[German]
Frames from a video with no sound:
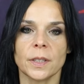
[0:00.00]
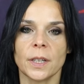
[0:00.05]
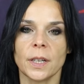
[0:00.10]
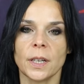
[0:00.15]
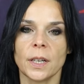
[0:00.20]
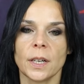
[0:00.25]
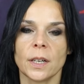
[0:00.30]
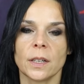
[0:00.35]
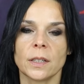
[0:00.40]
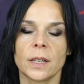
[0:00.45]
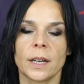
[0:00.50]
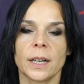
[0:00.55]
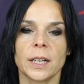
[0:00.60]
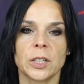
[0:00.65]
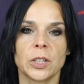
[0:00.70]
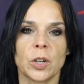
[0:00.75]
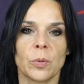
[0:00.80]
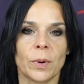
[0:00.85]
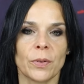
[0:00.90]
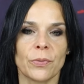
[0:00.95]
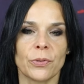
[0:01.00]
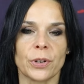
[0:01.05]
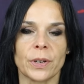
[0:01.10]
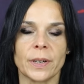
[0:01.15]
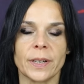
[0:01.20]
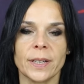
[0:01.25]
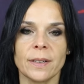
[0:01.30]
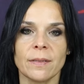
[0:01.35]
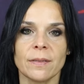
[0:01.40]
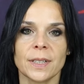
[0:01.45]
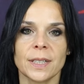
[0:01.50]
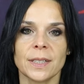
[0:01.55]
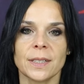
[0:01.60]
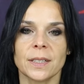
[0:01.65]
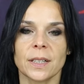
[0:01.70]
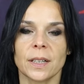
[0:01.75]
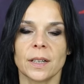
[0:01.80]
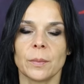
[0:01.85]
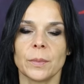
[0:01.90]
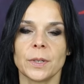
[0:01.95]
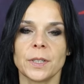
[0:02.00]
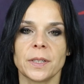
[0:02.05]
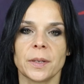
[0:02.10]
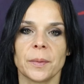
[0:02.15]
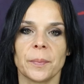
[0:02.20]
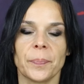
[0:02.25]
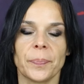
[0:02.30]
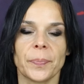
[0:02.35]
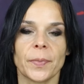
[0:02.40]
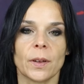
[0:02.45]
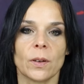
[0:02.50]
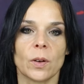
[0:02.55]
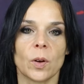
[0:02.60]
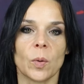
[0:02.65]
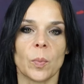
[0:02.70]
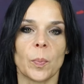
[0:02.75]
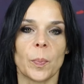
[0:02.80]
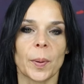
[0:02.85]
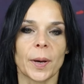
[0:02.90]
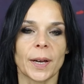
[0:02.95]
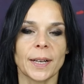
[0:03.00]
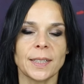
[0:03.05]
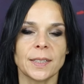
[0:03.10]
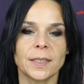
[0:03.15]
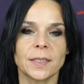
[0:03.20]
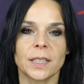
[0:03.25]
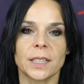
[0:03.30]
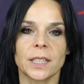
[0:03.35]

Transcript: Äh, Danke nochmal für den Hinweis da mit dem äh, BRICS.